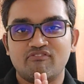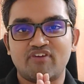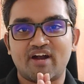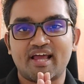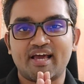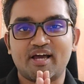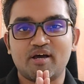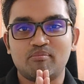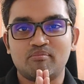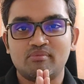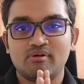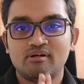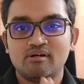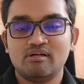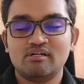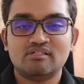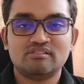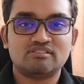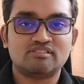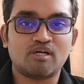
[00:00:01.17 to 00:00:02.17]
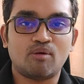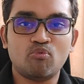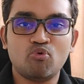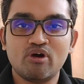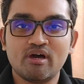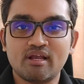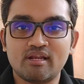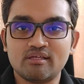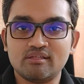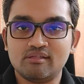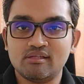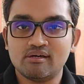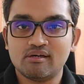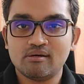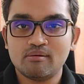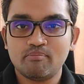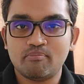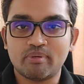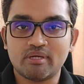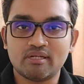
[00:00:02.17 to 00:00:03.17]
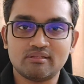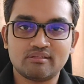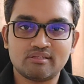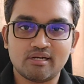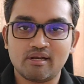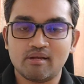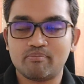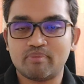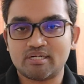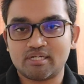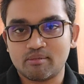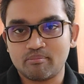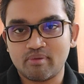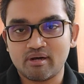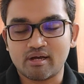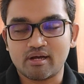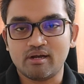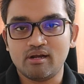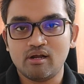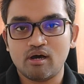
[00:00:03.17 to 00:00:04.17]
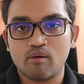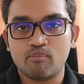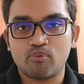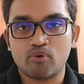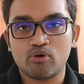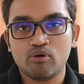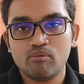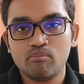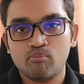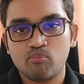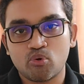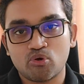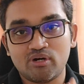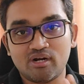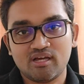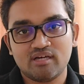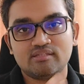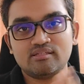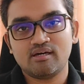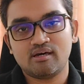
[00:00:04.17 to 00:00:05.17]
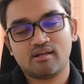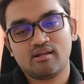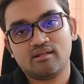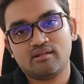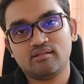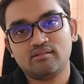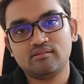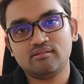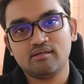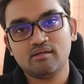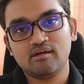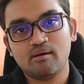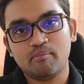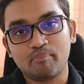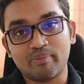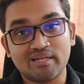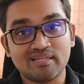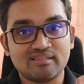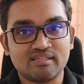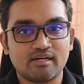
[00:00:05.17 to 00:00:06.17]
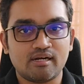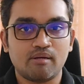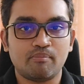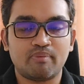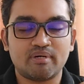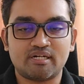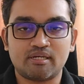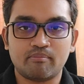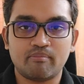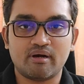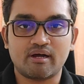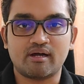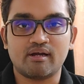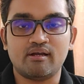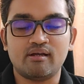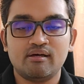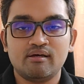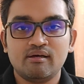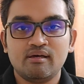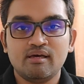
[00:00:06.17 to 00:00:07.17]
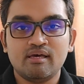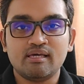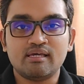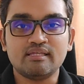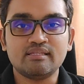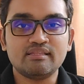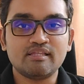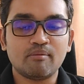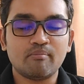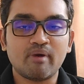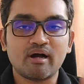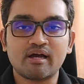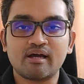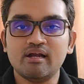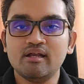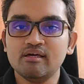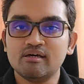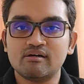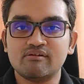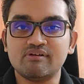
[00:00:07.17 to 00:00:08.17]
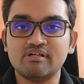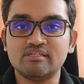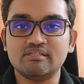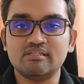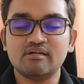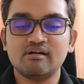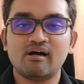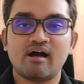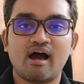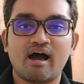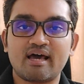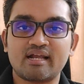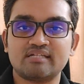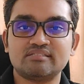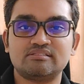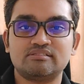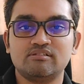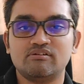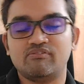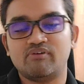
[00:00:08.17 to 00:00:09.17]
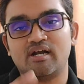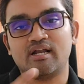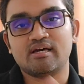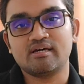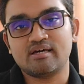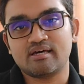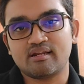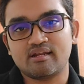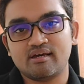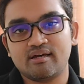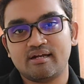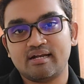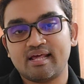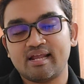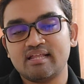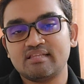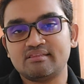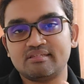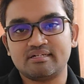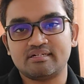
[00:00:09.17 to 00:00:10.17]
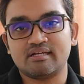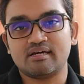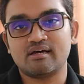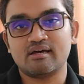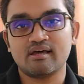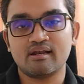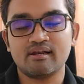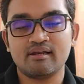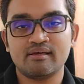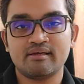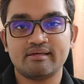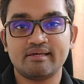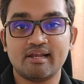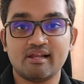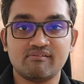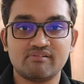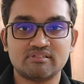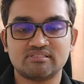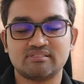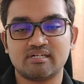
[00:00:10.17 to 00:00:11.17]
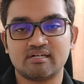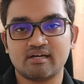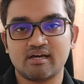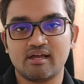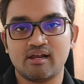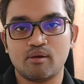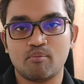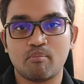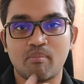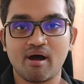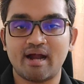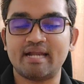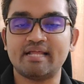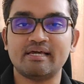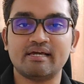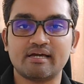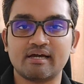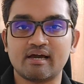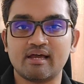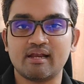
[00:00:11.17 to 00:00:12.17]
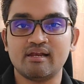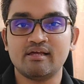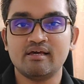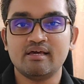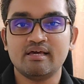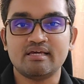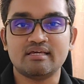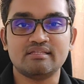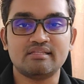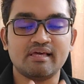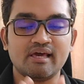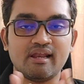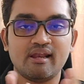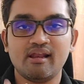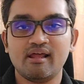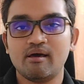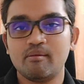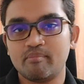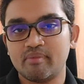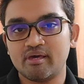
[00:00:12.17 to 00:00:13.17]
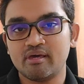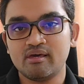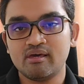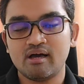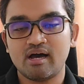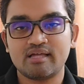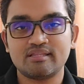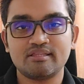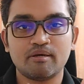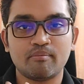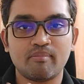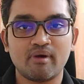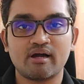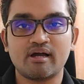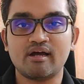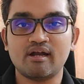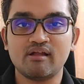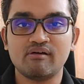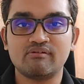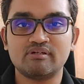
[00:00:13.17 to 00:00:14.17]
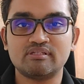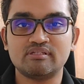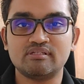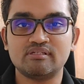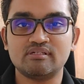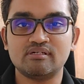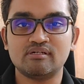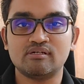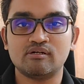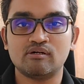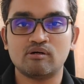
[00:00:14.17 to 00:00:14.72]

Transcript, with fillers: வணக்கம் சமூக ரீதியாக பின்தள்ளப்பட்ட மக்கள் அப்புறம் பொருளாதார ரீதியாக பின்தள்ளப்பட்ட மக்கள் இந்த மக்களுக்கு வந்து அரசு வழங்குற நலத்திட்டங்கள் இலவசங்கள் மானியங்கள் இது எல்லாமே அந்த மக்களை வந்து